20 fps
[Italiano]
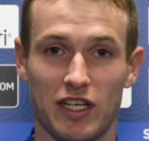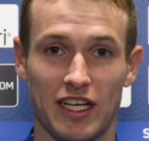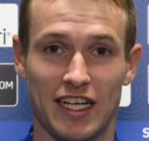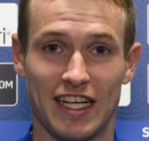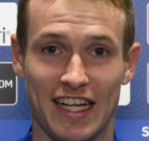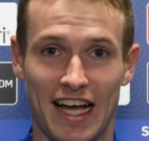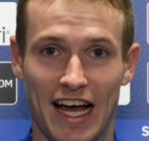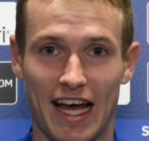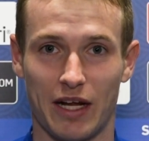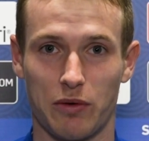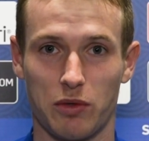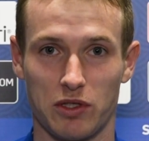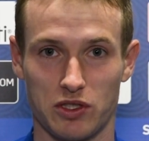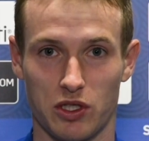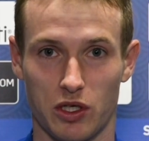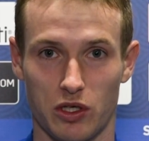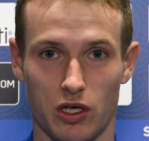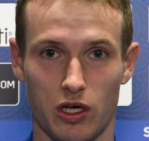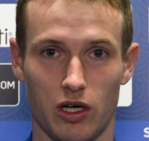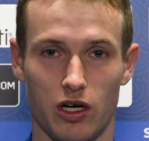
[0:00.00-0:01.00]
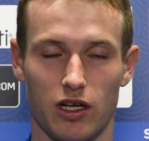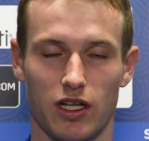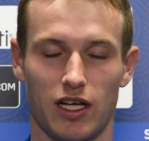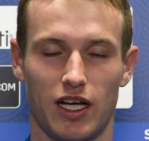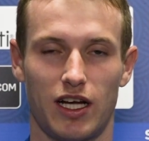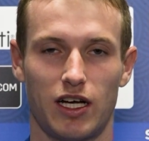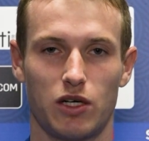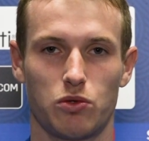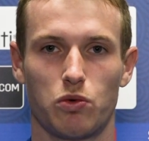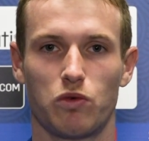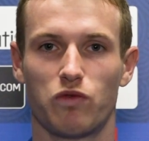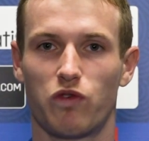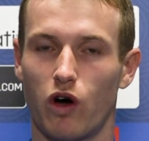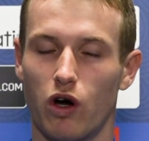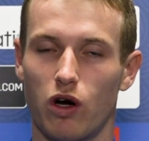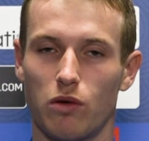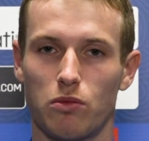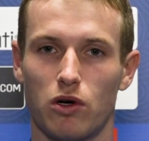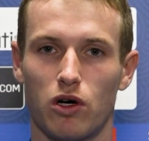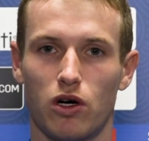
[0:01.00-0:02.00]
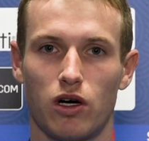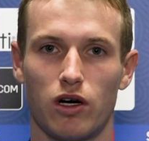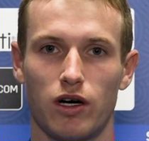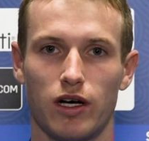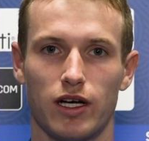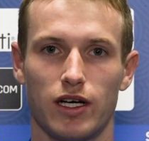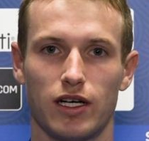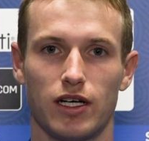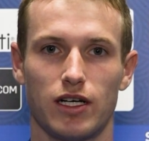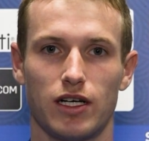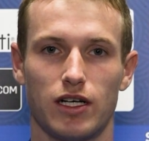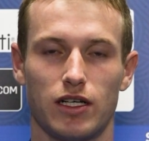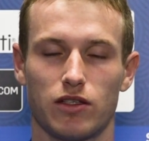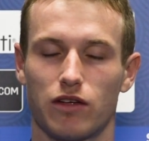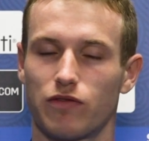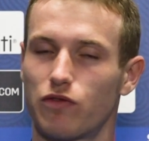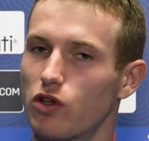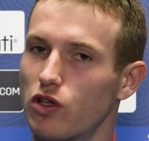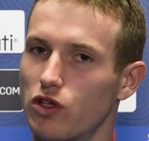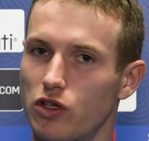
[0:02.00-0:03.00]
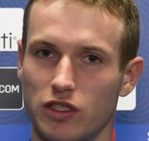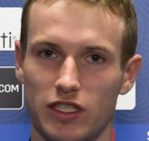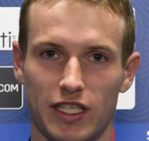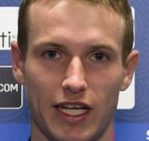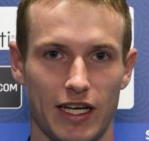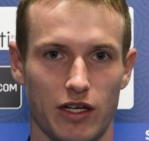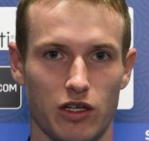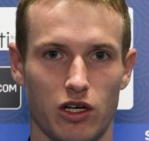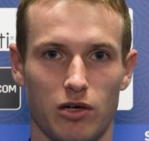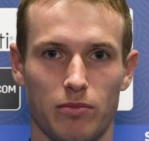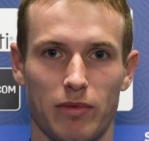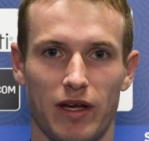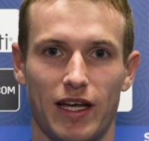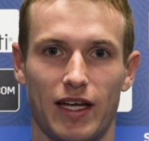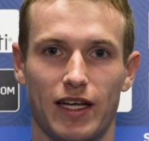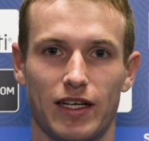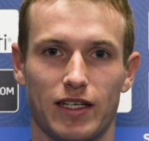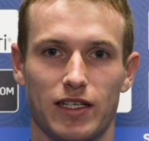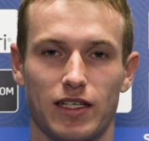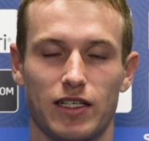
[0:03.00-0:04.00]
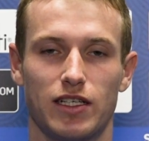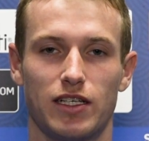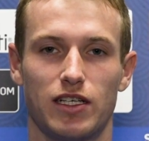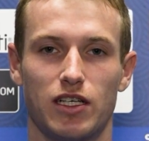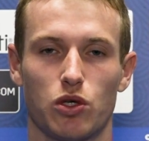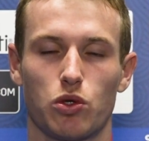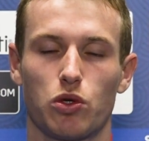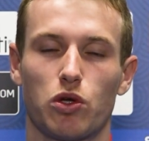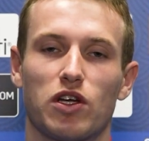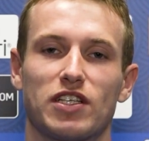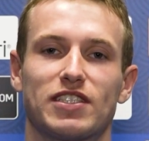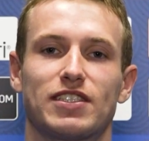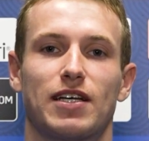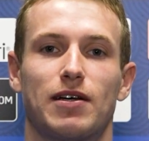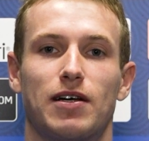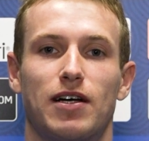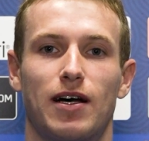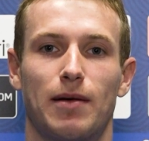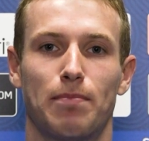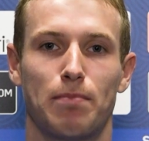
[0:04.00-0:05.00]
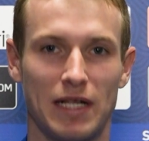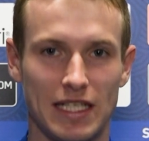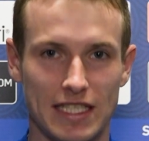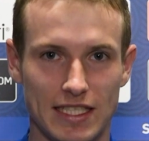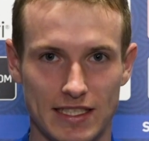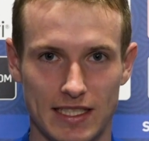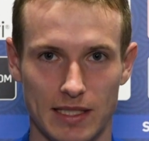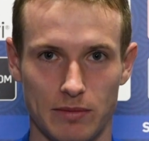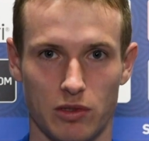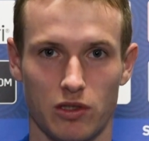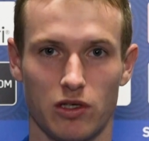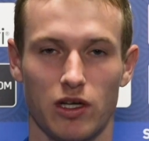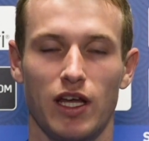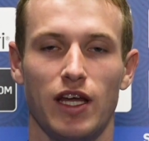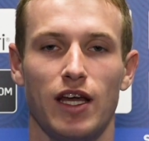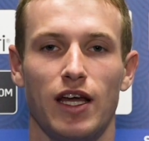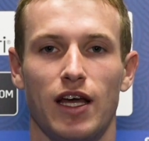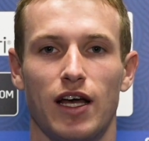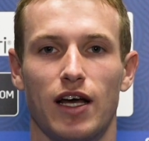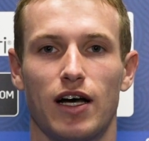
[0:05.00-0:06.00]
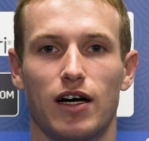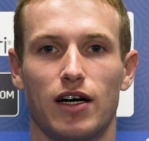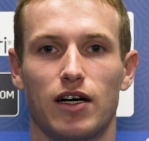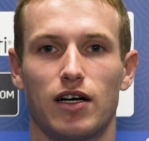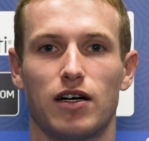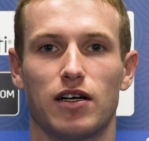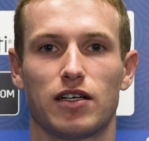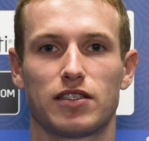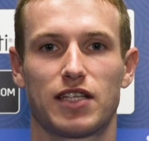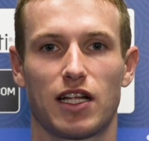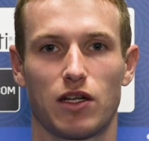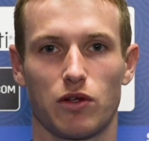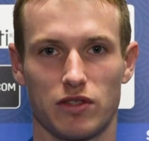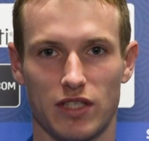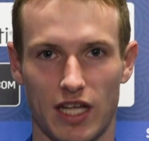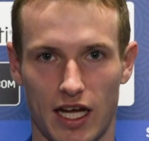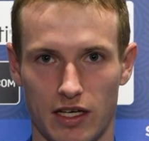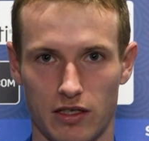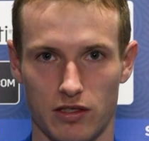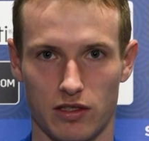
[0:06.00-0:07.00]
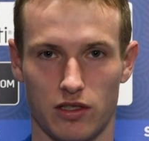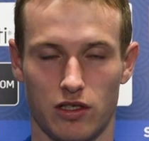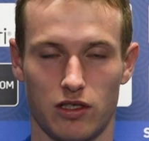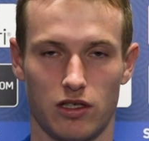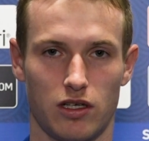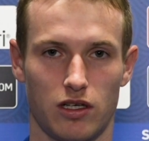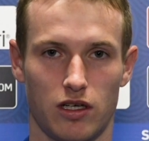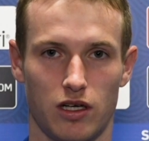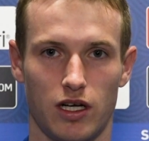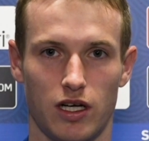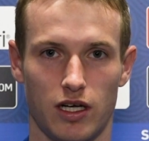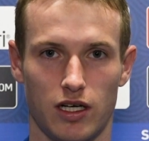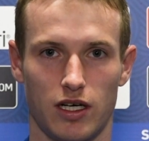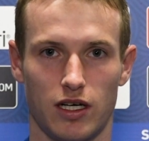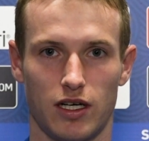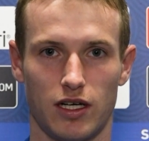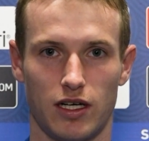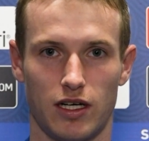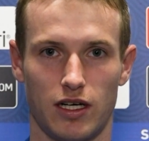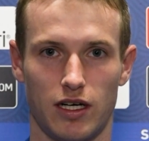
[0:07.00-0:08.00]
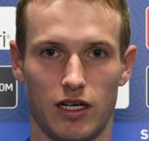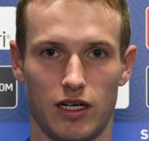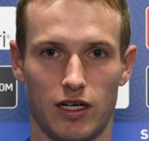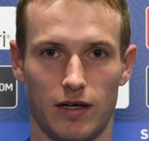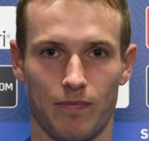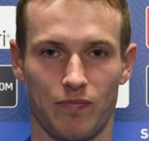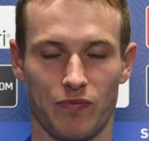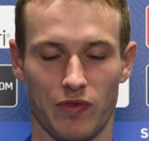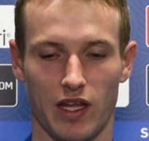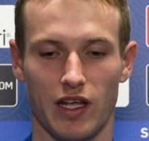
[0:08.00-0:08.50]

dedicare questo gol a un uomo, eh, non voglio dire nome, eh, lui lo sa benissimo, uh, sta lottando uh,